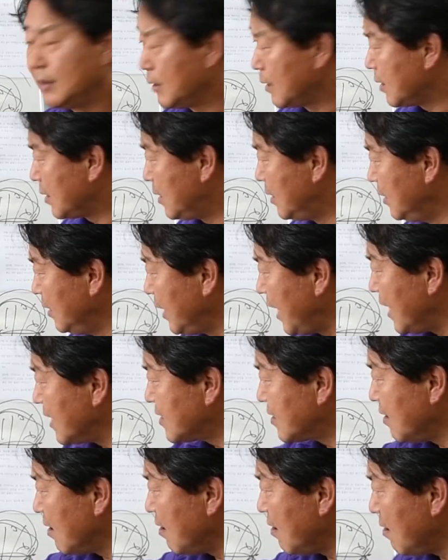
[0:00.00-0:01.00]

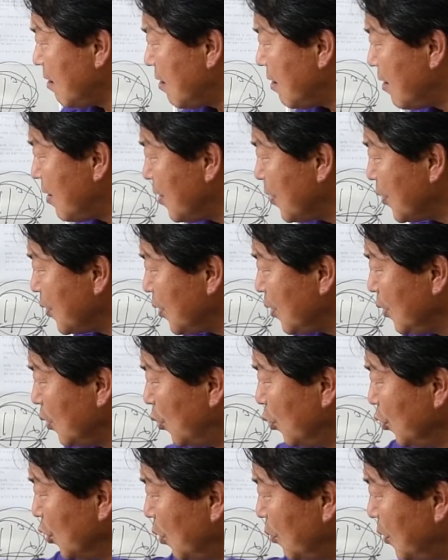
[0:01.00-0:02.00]
그래서 요
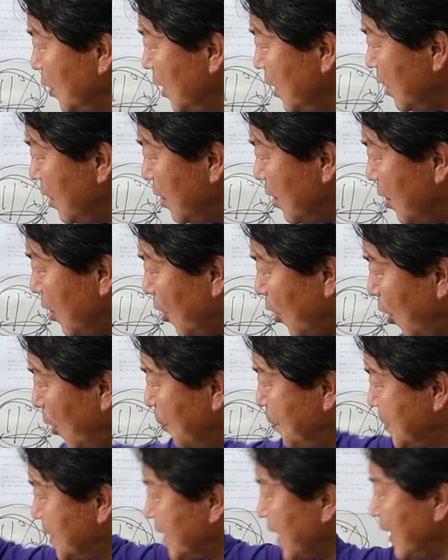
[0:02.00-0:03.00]
놈을
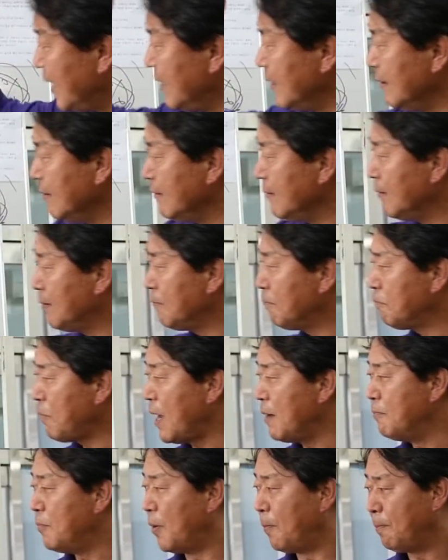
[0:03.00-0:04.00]
없애는
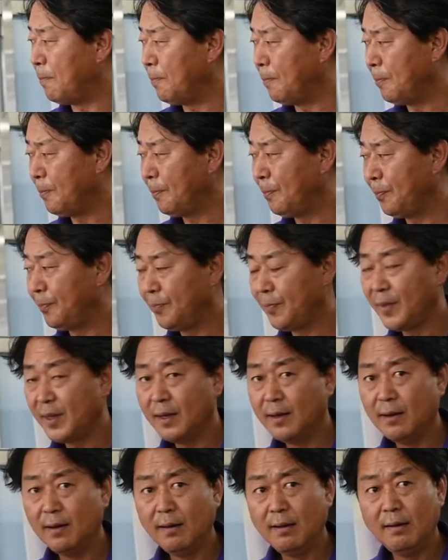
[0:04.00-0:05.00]
방법.
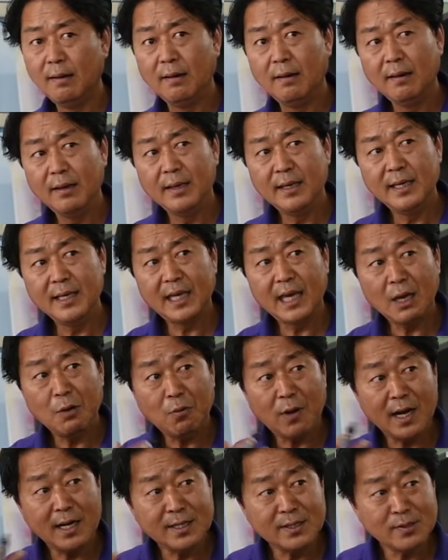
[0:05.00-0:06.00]
이게
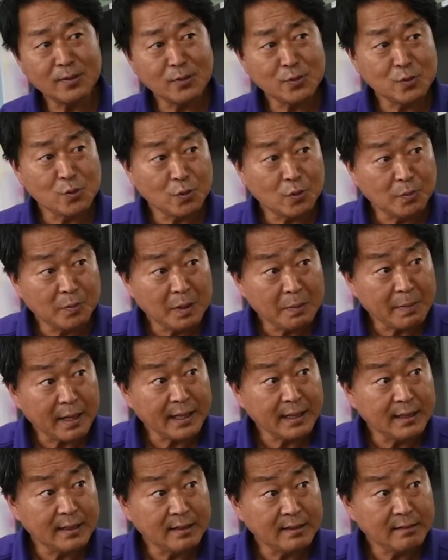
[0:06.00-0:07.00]
활성소금을
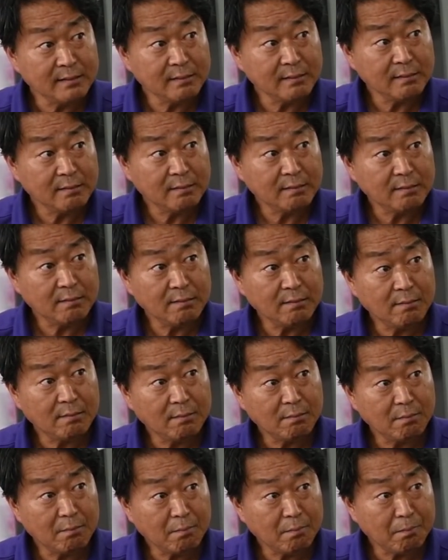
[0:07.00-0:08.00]
만드는
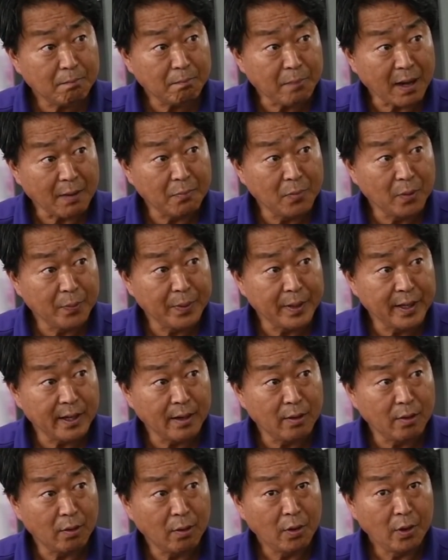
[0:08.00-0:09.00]

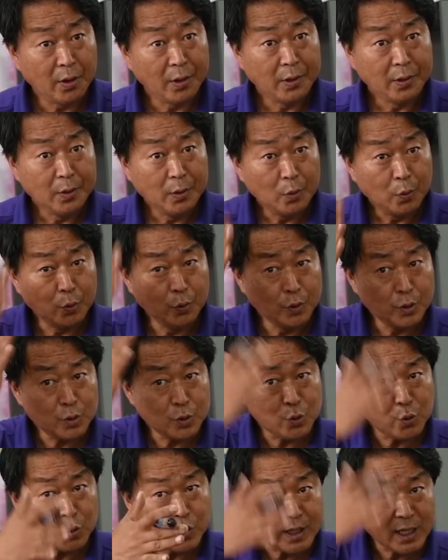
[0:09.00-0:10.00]
방법이에요. 오늘은
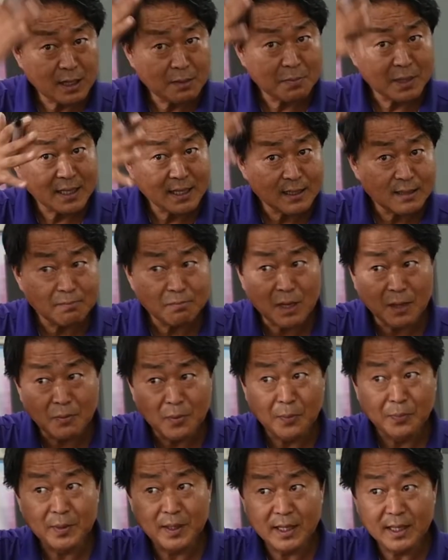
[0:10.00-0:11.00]
소재를 만드는
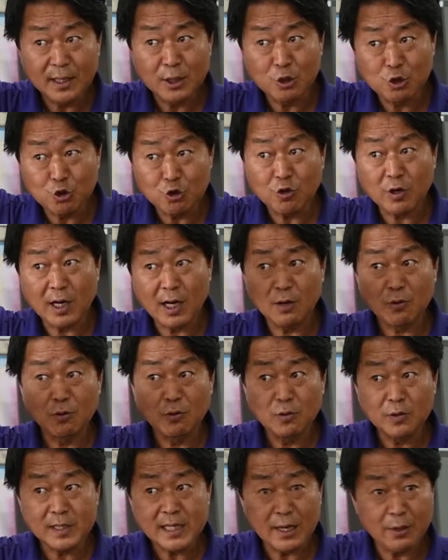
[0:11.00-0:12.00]
방법들이다 쭉
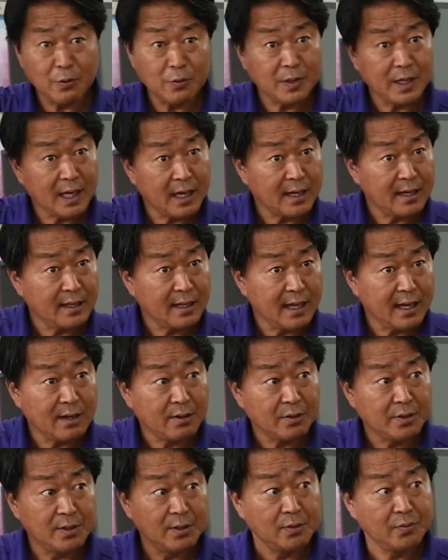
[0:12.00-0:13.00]
하고 사용량에 대한
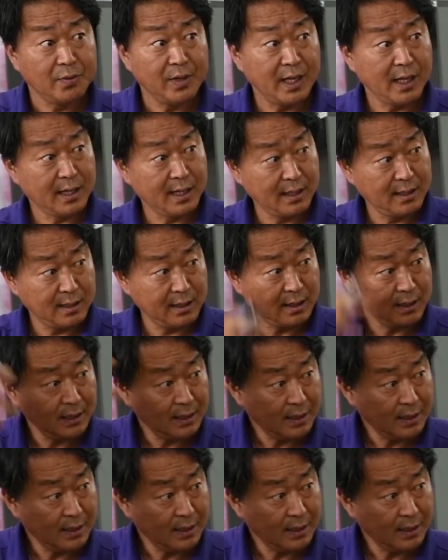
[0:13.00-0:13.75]
것들 얘기를